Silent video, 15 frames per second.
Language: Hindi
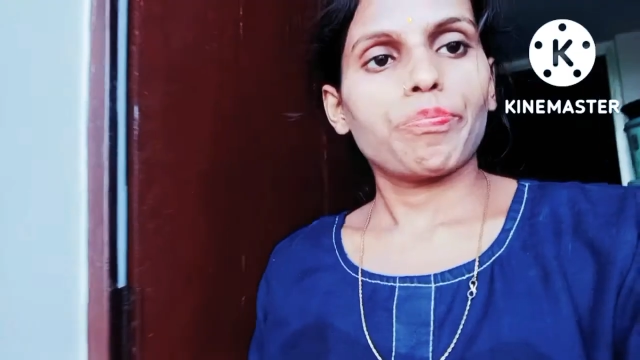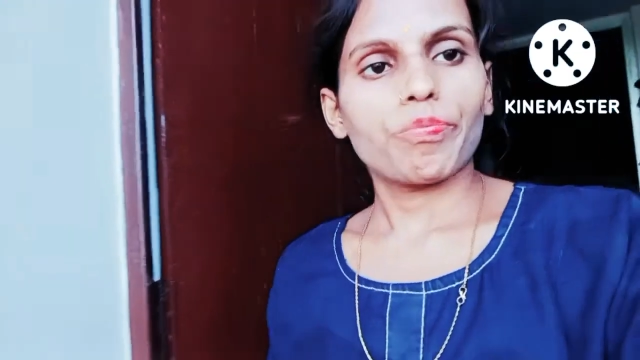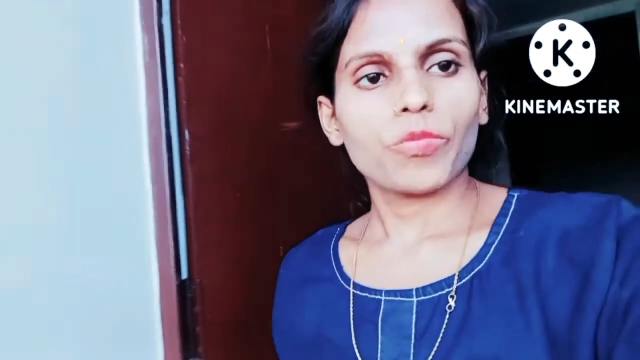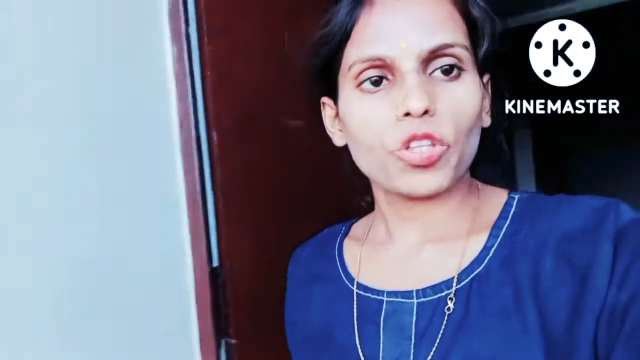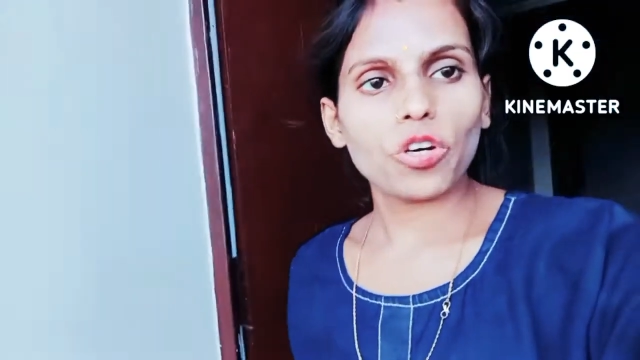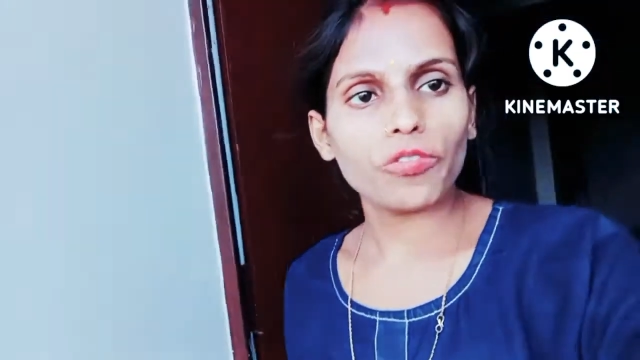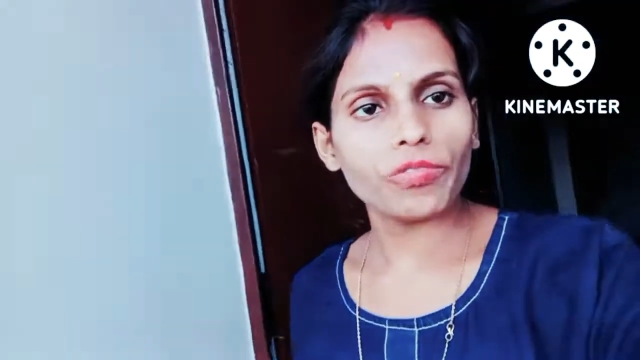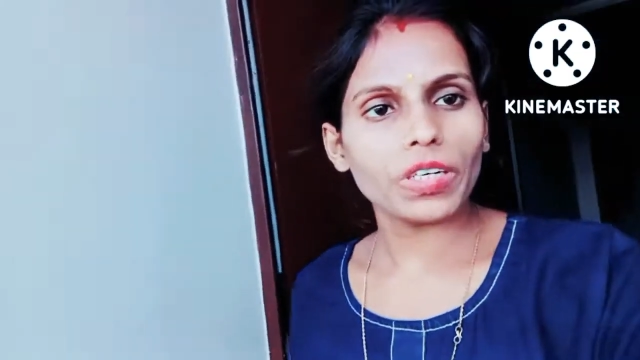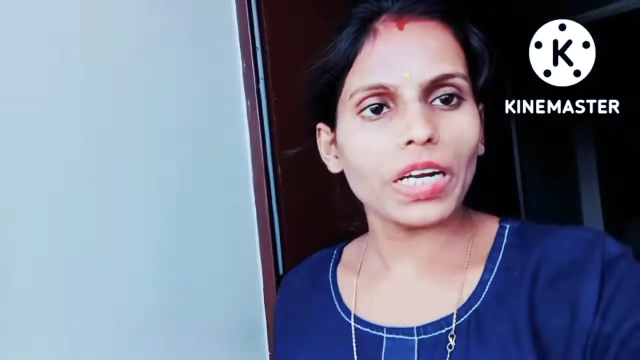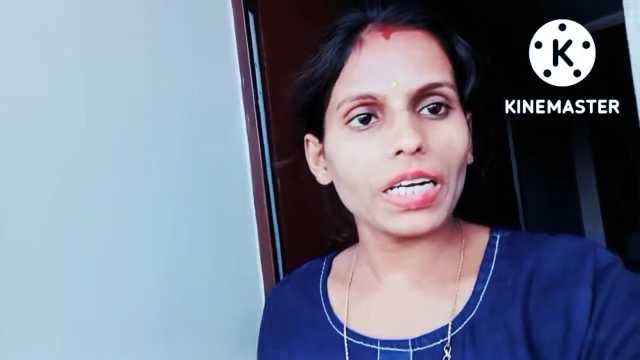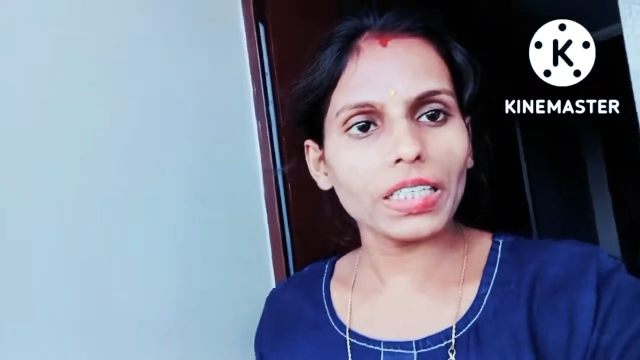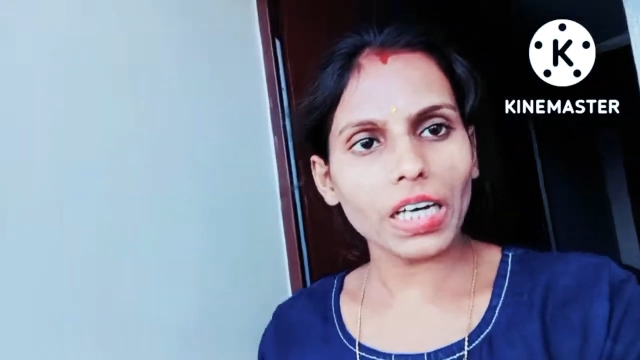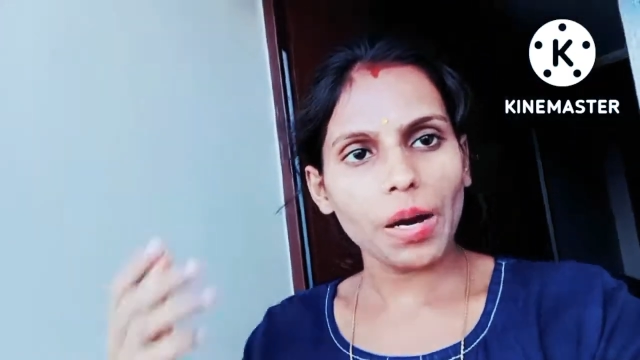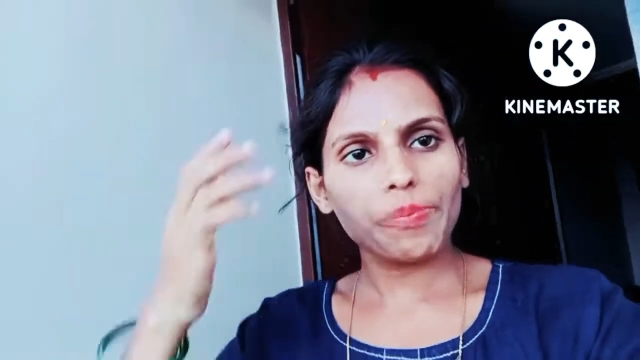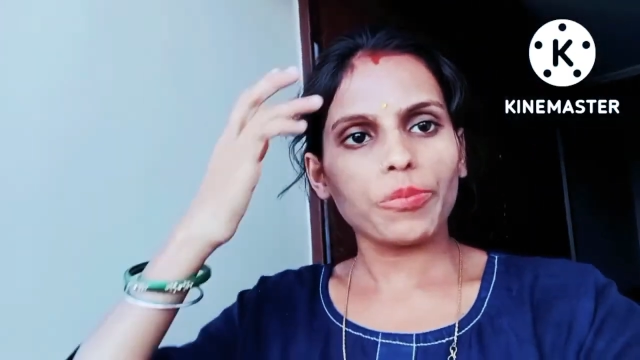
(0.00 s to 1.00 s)
का सामान
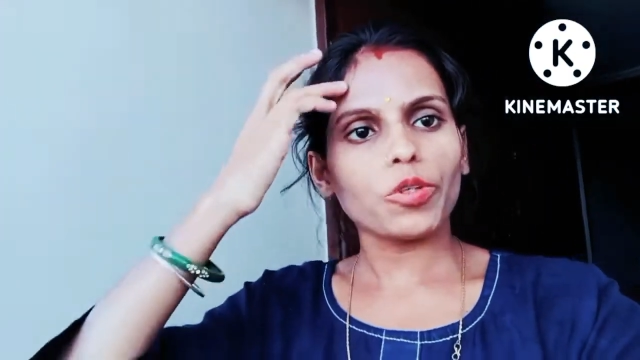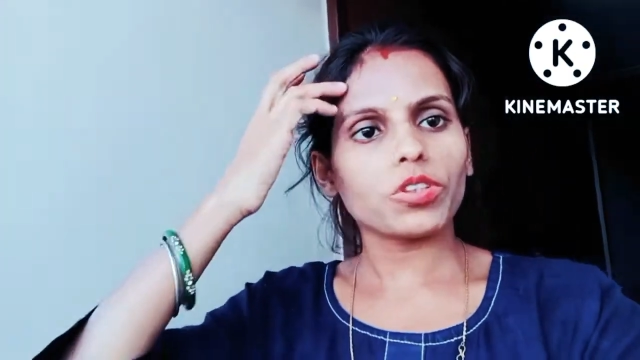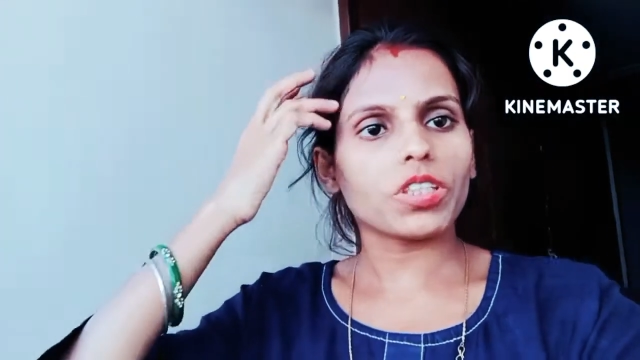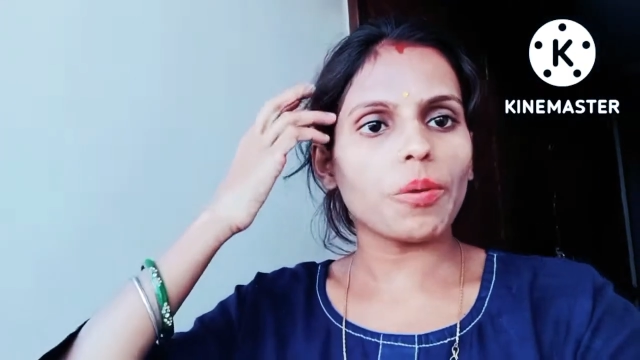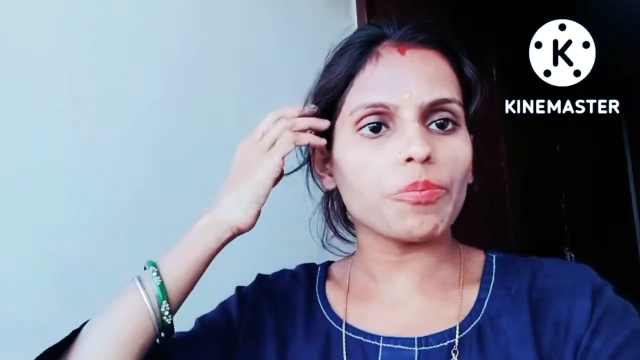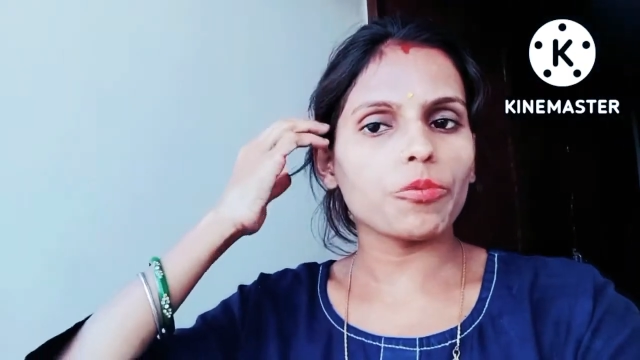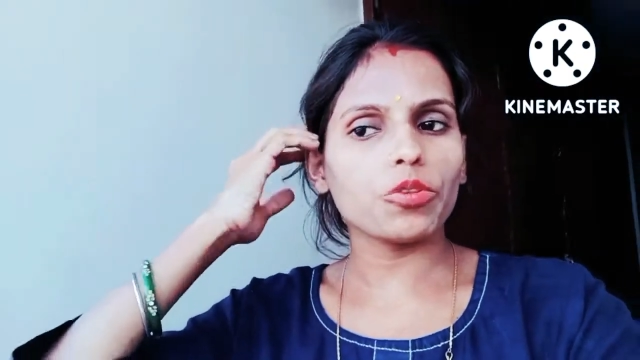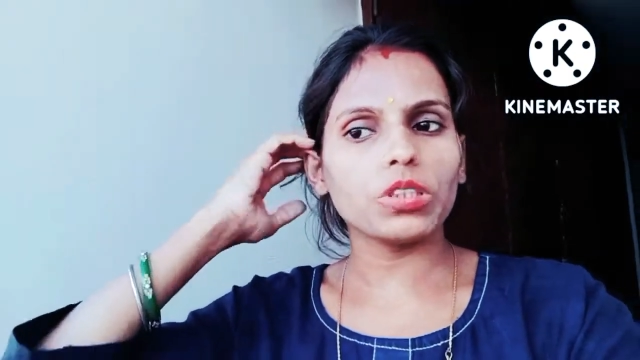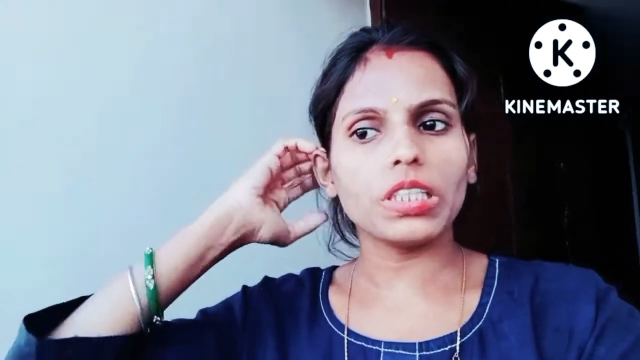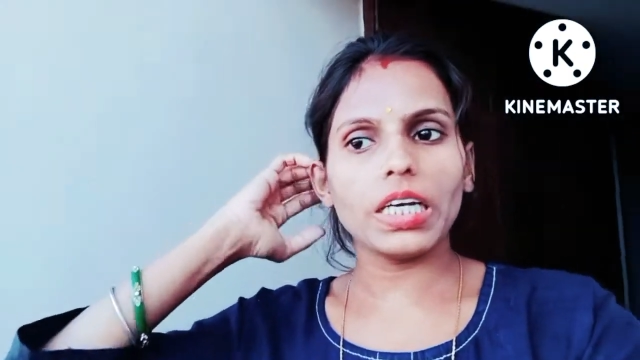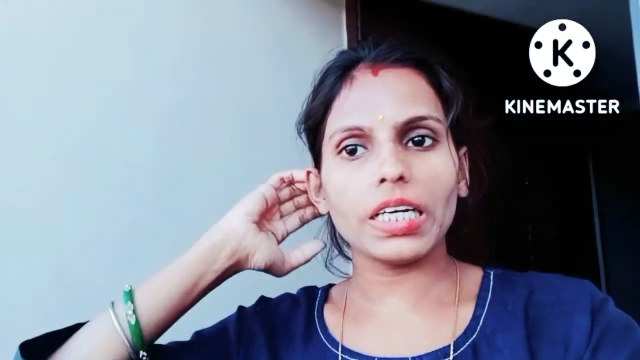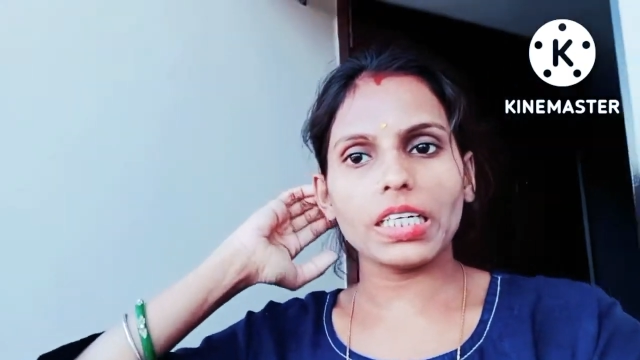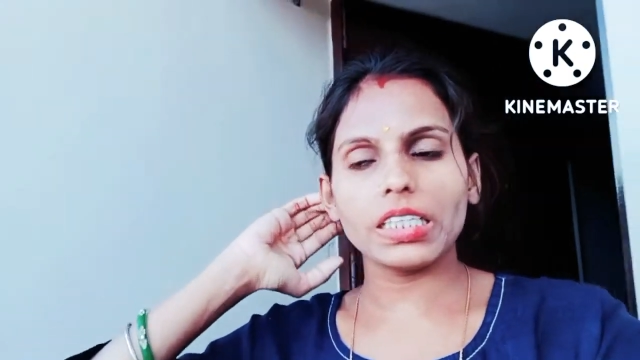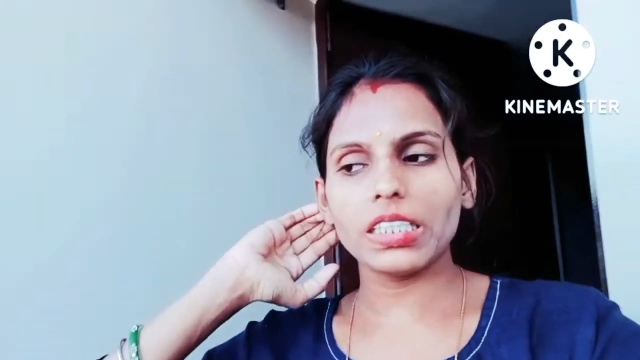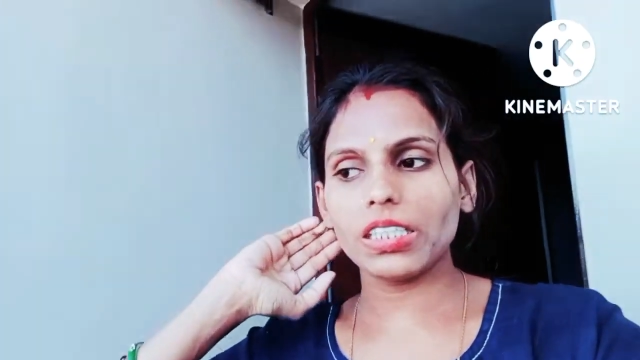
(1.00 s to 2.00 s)
फेंकना नहीं चाहिए
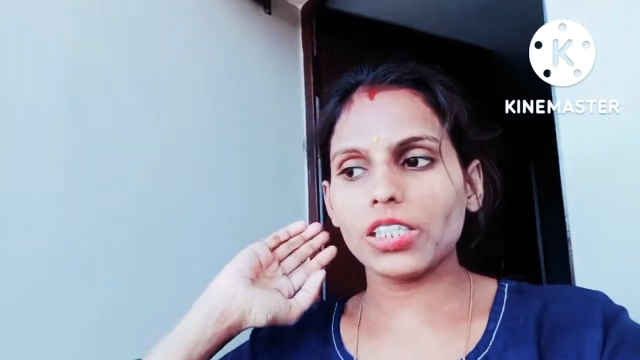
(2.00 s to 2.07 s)
फ्रेंड